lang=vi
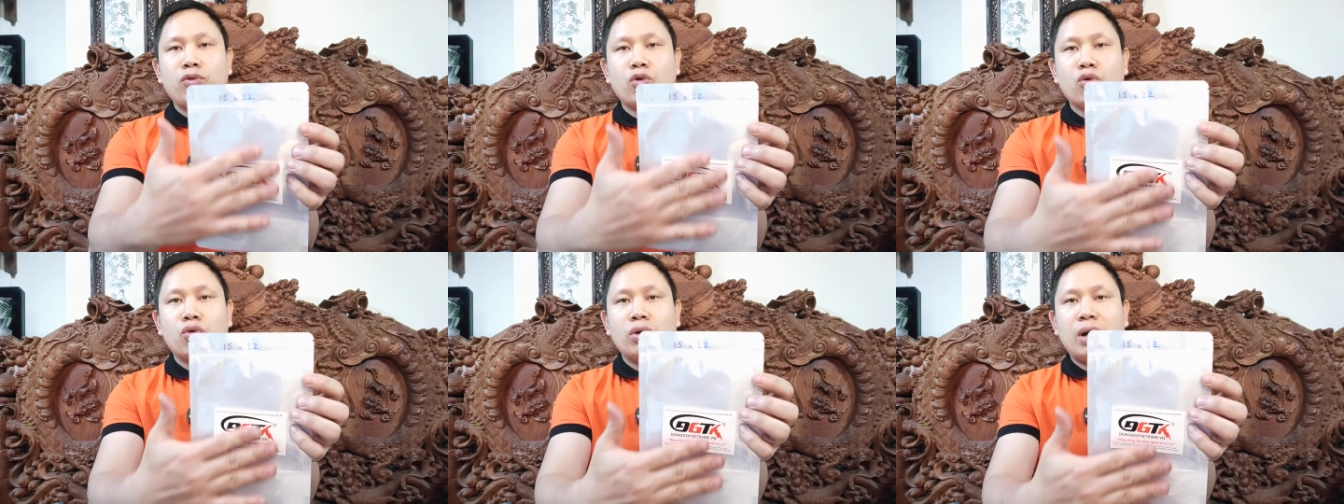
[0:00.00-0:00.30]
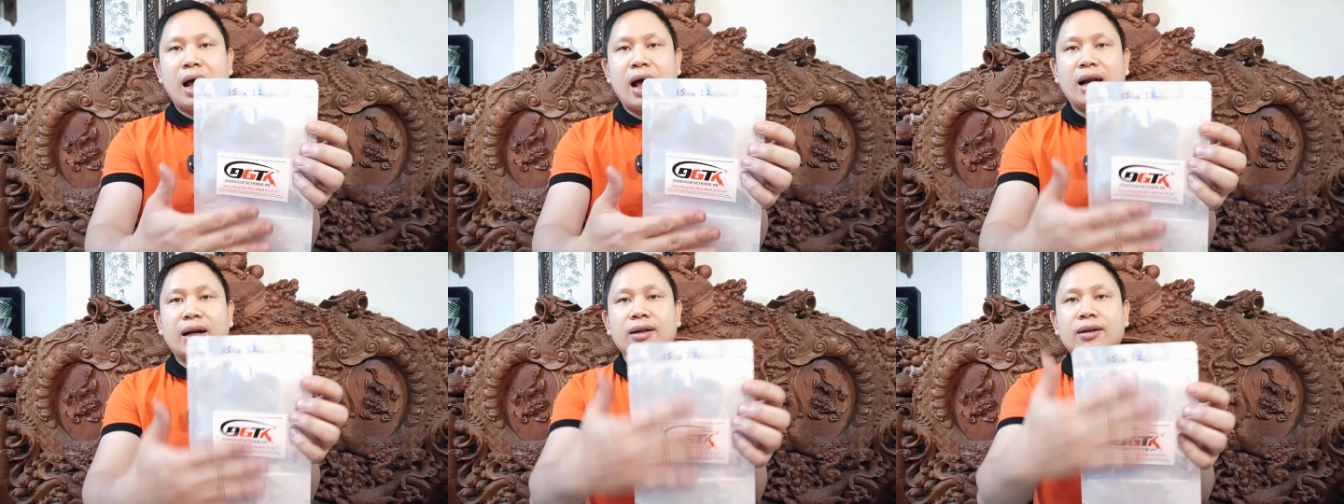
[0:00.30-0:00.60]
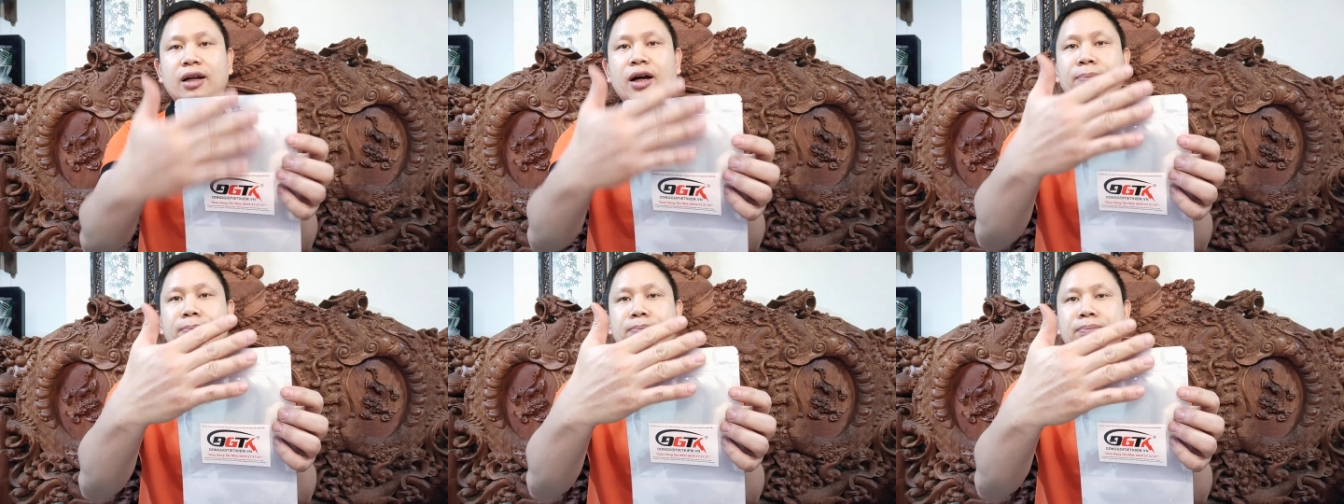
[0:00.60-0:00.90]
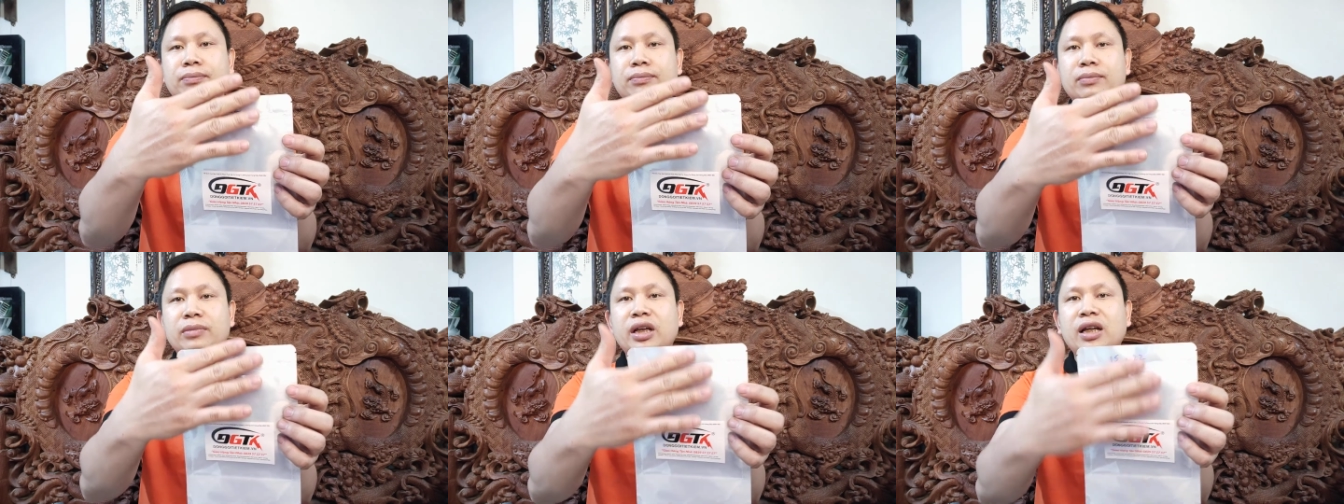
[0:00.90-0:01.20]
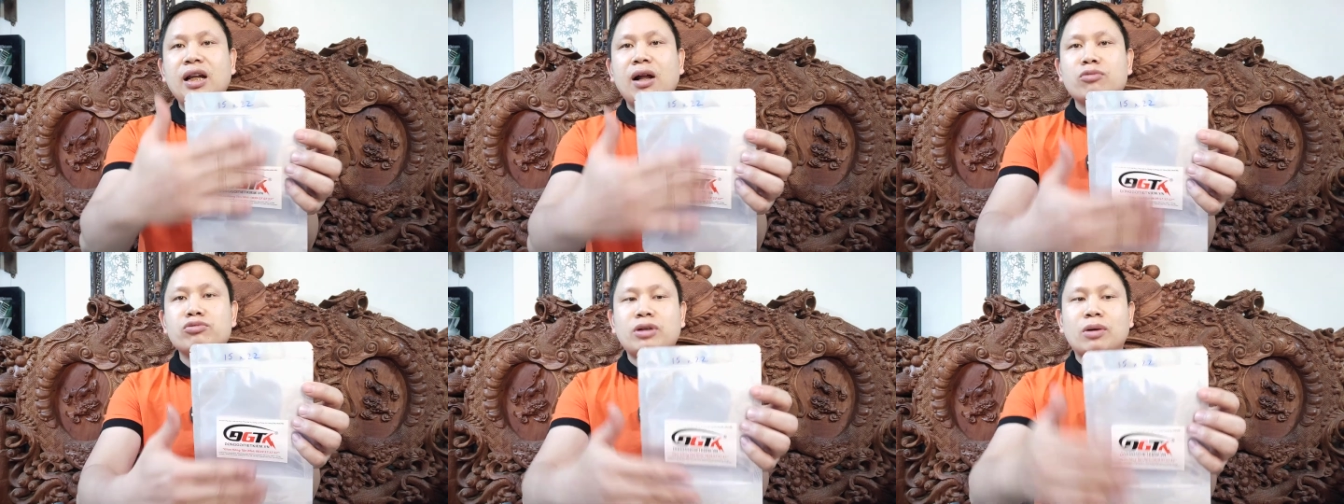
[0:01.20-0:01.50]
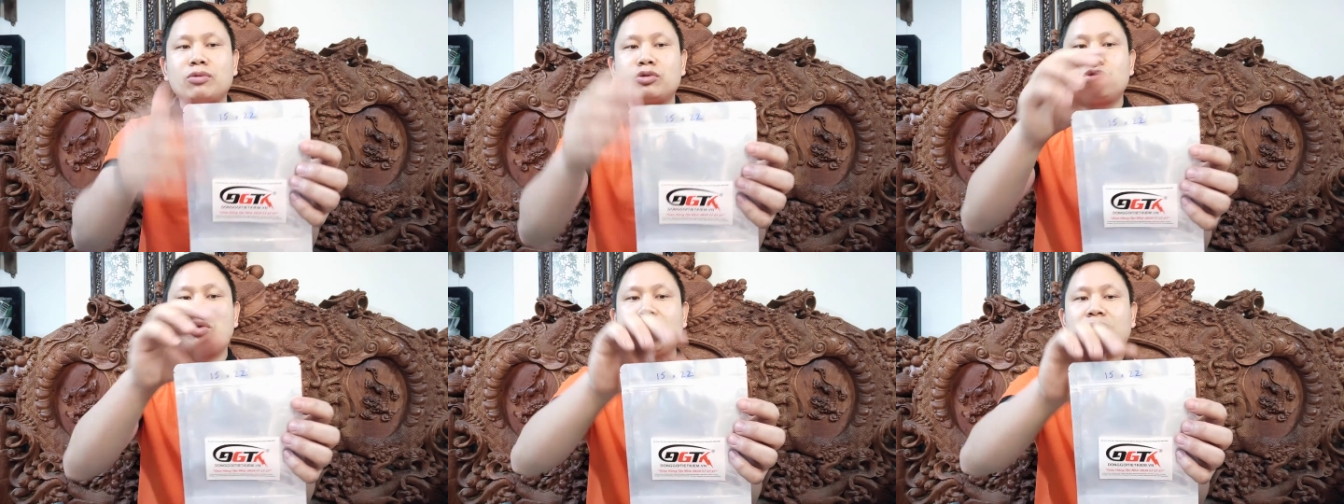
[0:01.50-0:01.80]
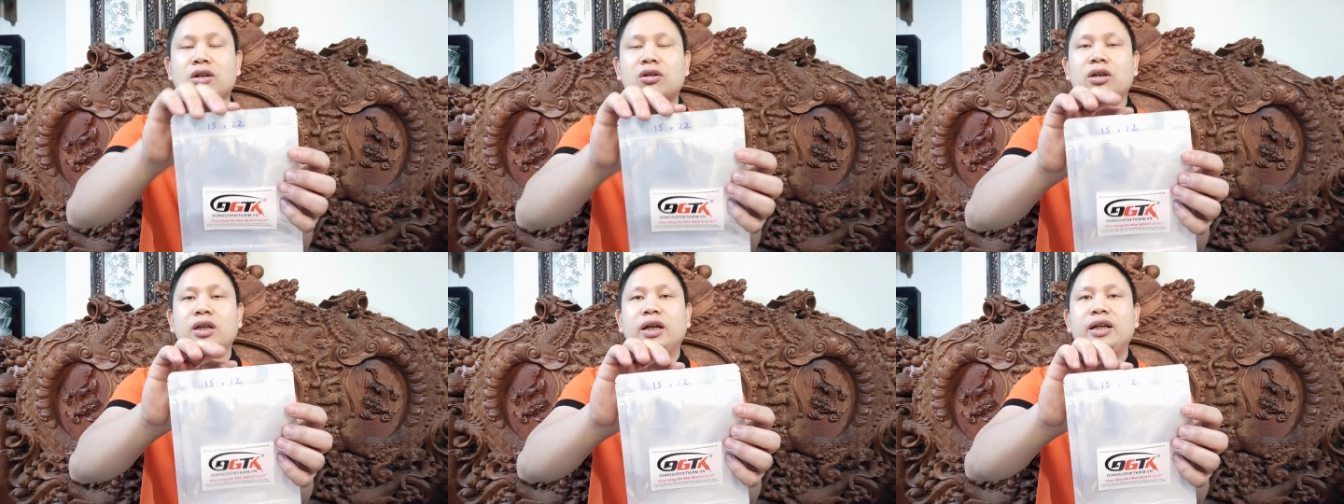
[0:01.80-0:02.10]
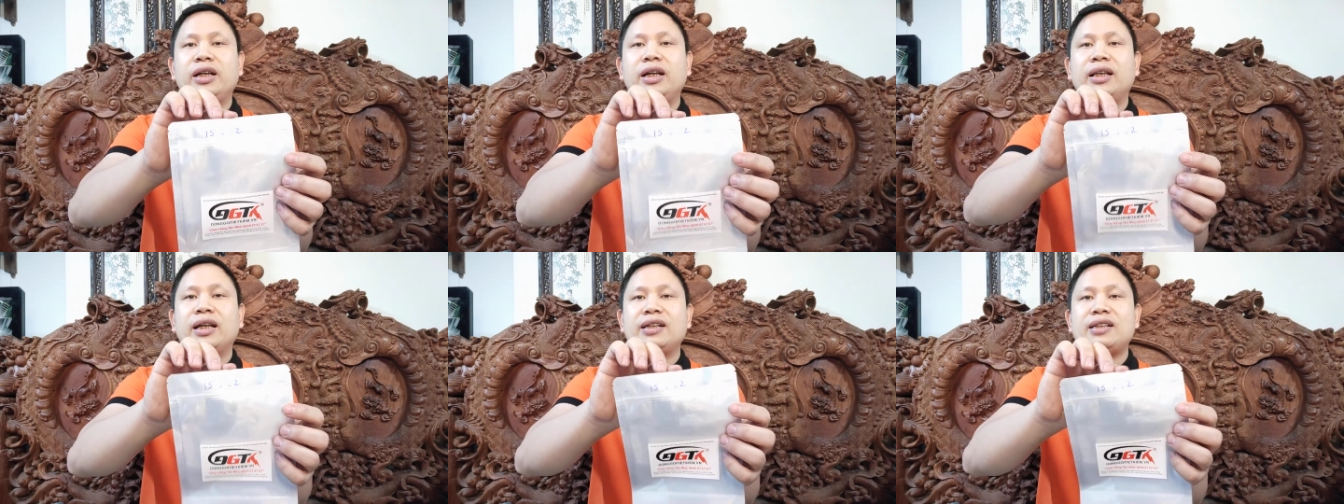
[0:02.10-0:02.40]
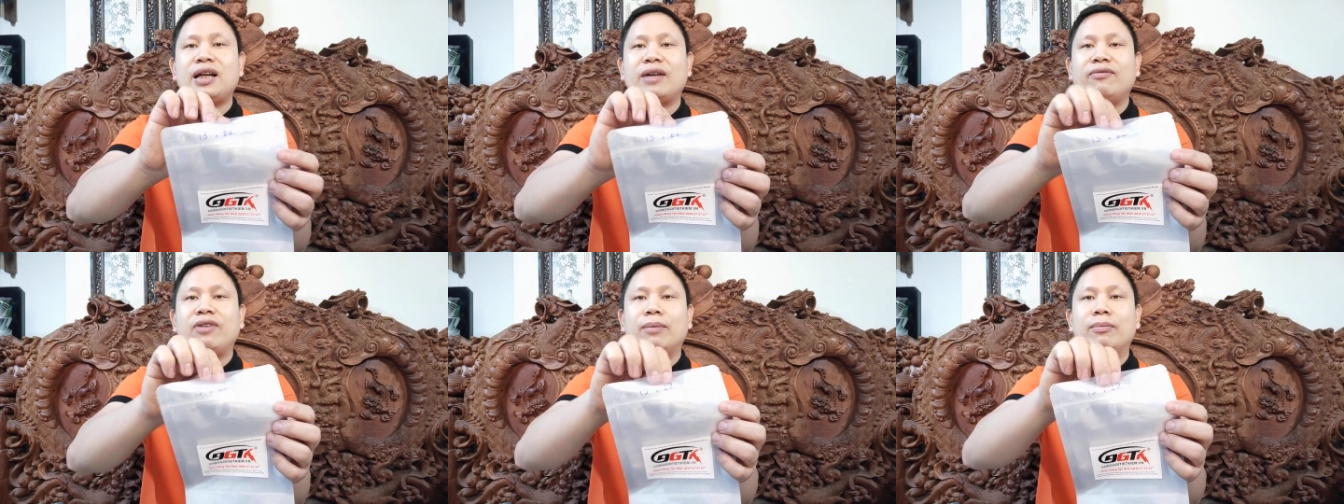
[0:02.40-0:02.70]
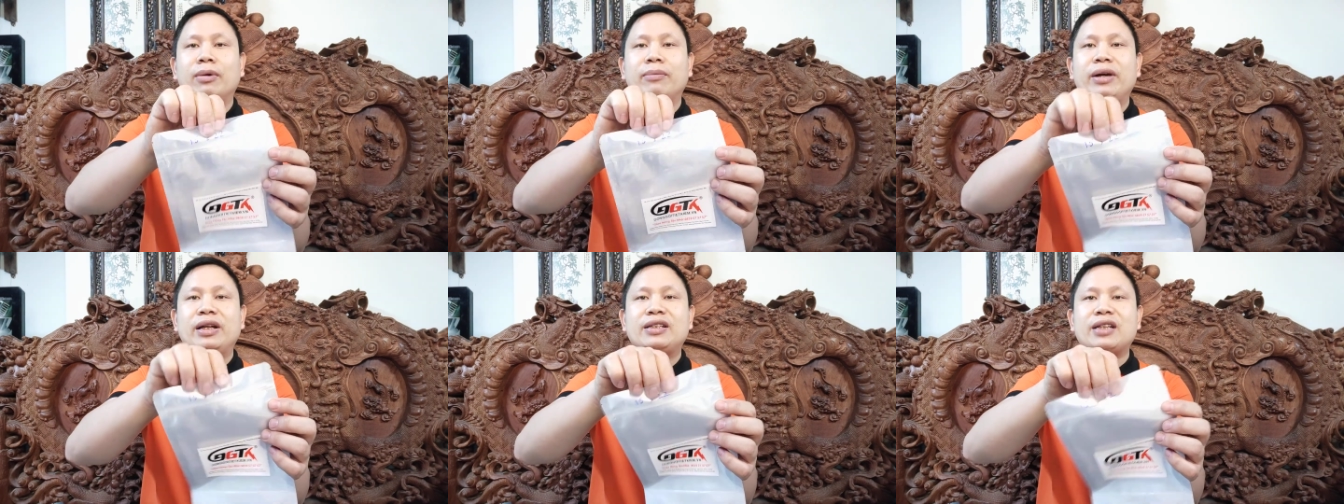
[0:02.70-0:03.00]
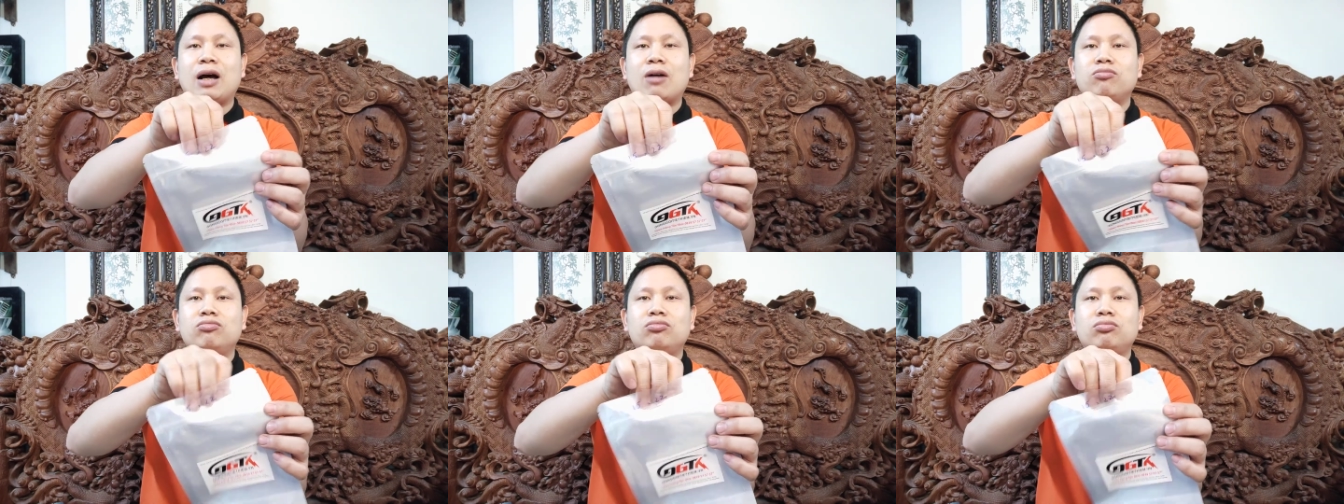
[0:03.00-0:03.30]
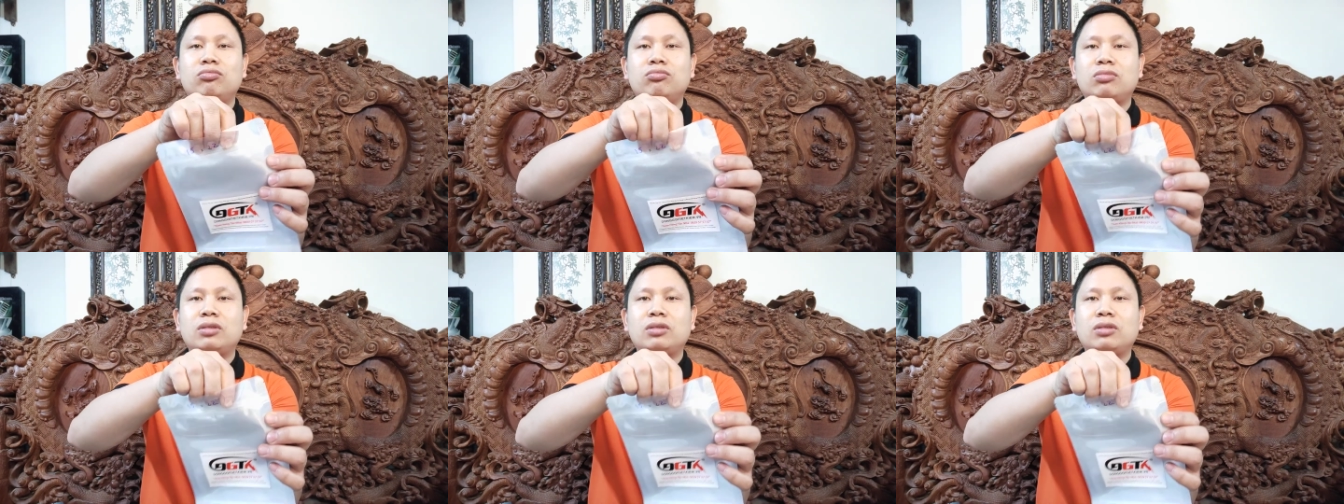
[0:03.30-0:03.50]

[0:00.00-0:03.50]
phủ là lớp ni lông trong suốt có thể nhìn thấy sản phẩm ở bên trong